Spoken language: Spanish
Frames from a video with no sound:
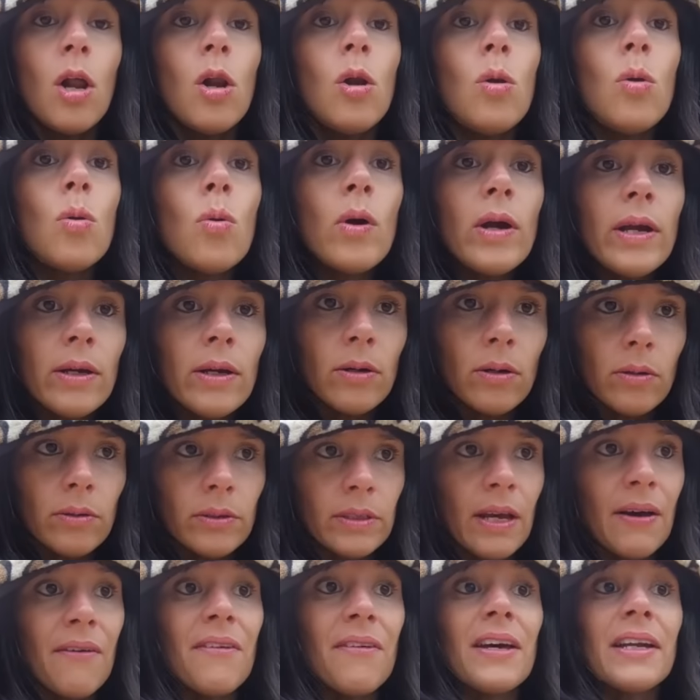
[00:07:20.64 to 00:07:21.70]
Luego
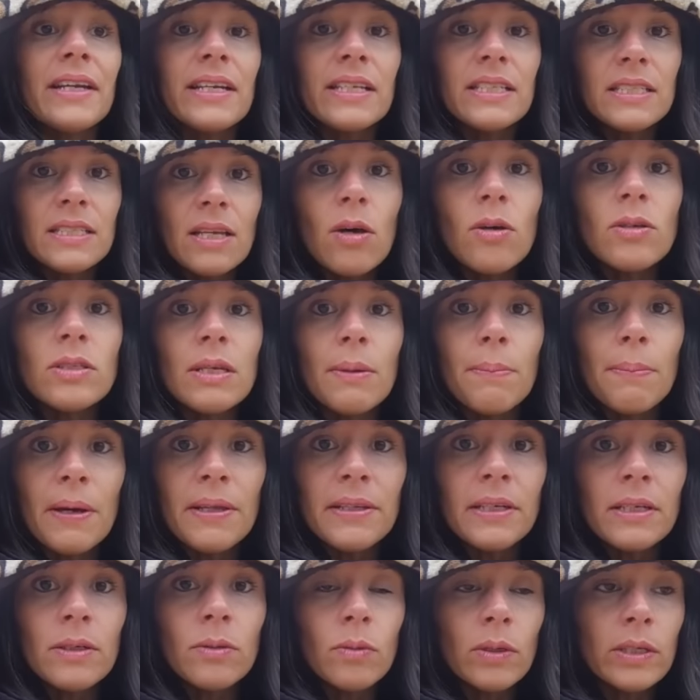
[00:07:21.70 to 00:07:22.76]
de haber rezado ese
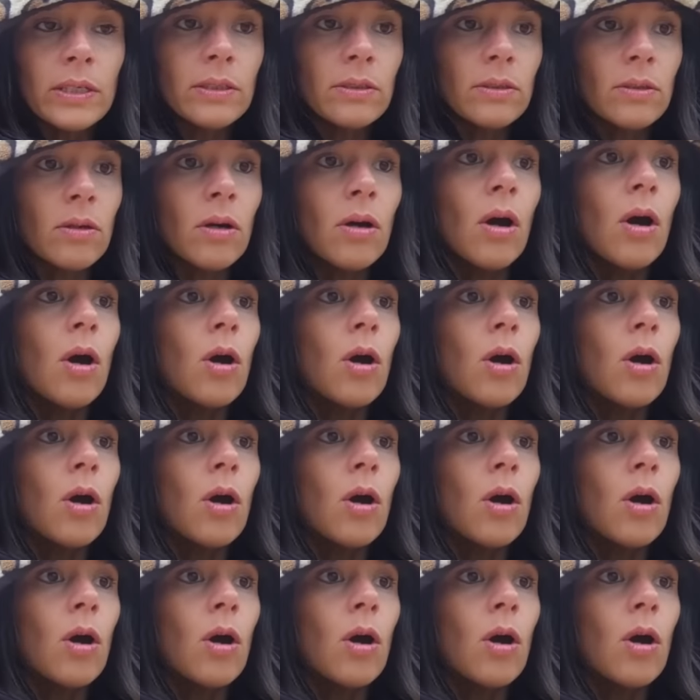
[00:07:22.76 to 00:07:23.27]
Padre Nuestro,